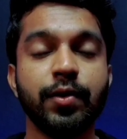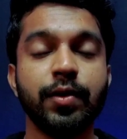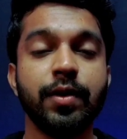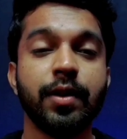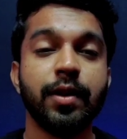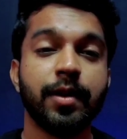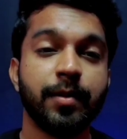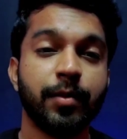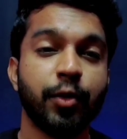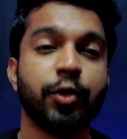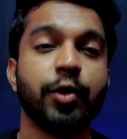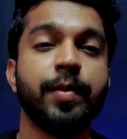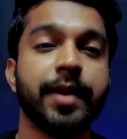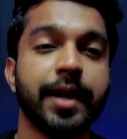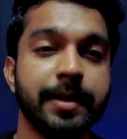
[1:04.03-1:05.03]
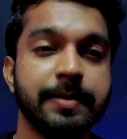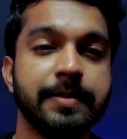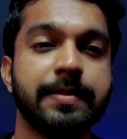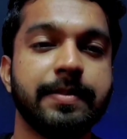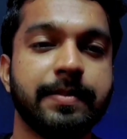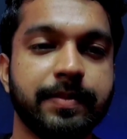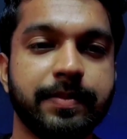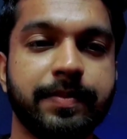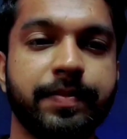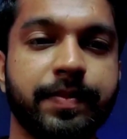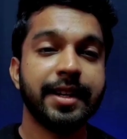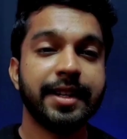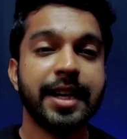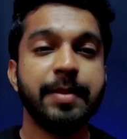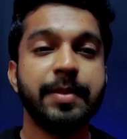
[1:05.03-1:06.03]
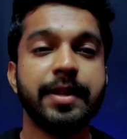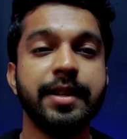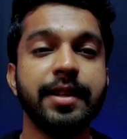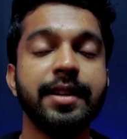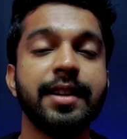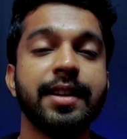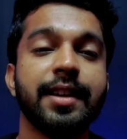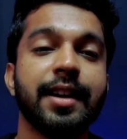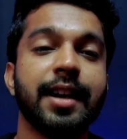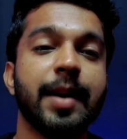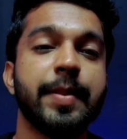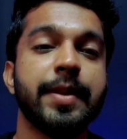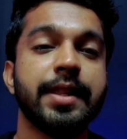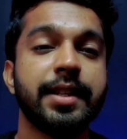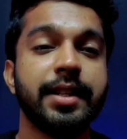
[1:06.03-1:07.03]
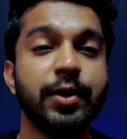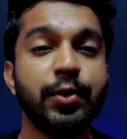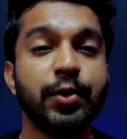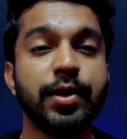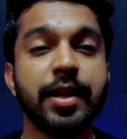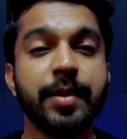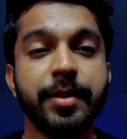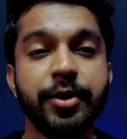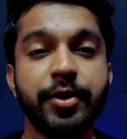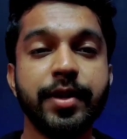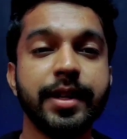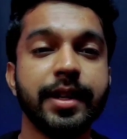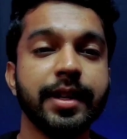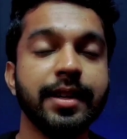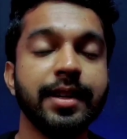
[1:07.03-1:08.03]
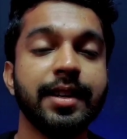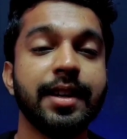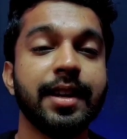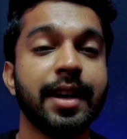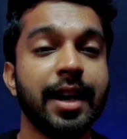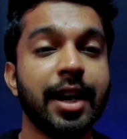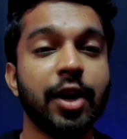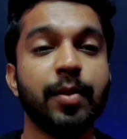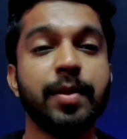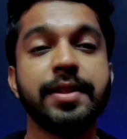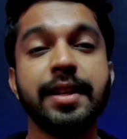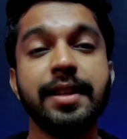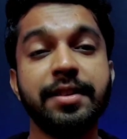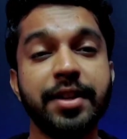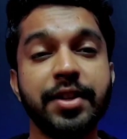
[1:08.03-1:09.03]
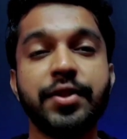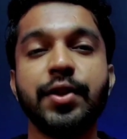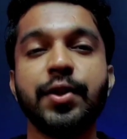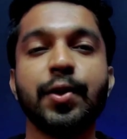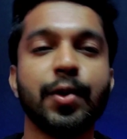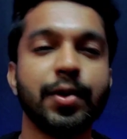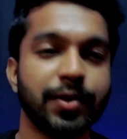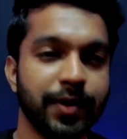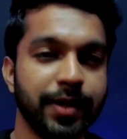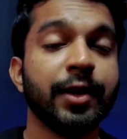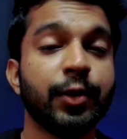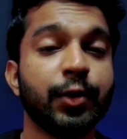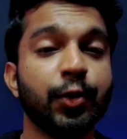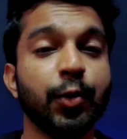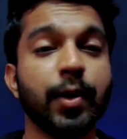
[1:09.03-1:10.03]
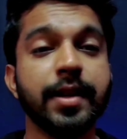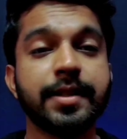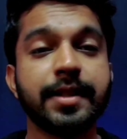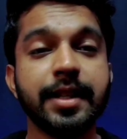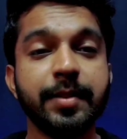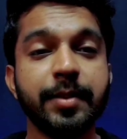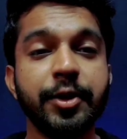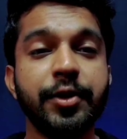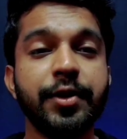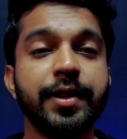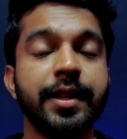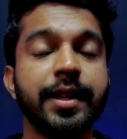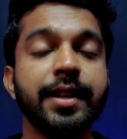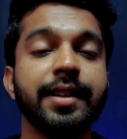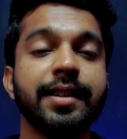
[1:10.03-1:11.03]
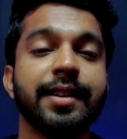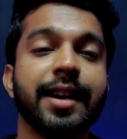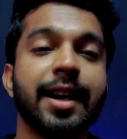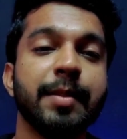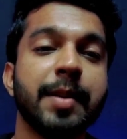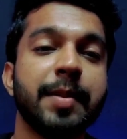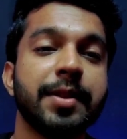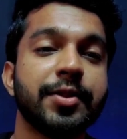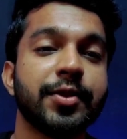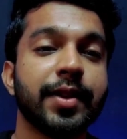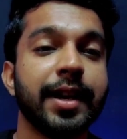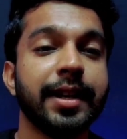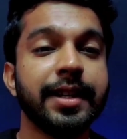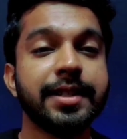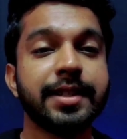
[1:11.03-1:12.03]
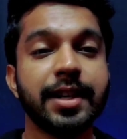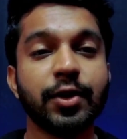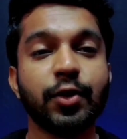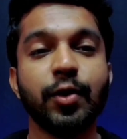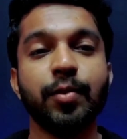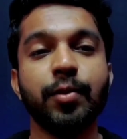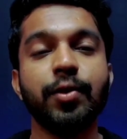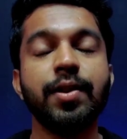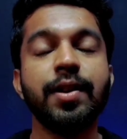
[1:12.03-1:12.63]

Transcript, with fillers: টু প্রথম টাইপ এবং সেকেন্ড টাইপটি আপনাদের টিউটোরিয়াল ভিডিওটিকে আরও বেশি ইন্টারেস্টিং করে তোলে তো আজকের ভিডিওটিতে আমি আপনাদের সঙ্গে এটাই শেয়ার করব